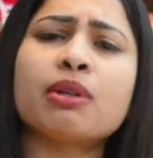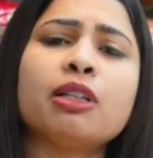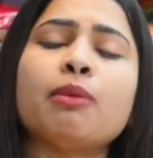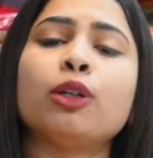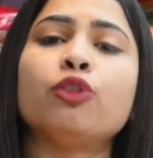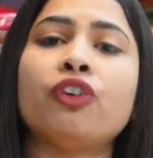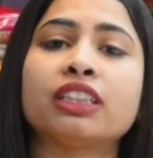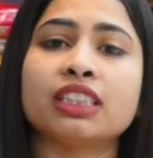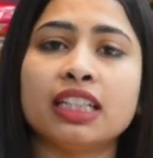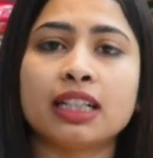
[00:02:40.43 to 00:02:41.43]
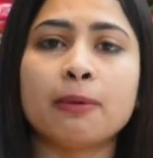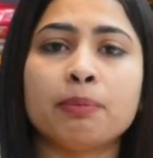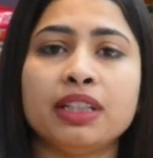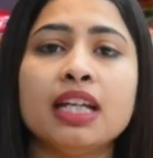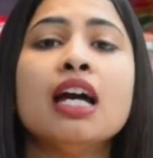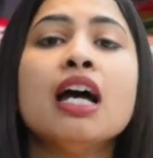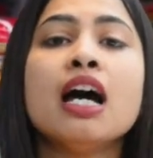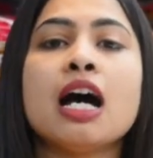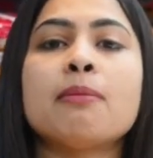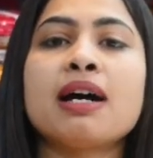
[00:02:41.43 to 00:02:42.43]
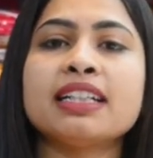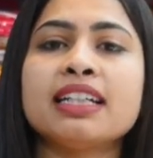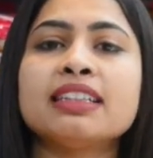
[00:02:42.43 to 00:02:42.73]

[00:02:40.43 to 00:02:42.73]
बड़ी मैन्युफैक्चरिंग कंपनी है हमारे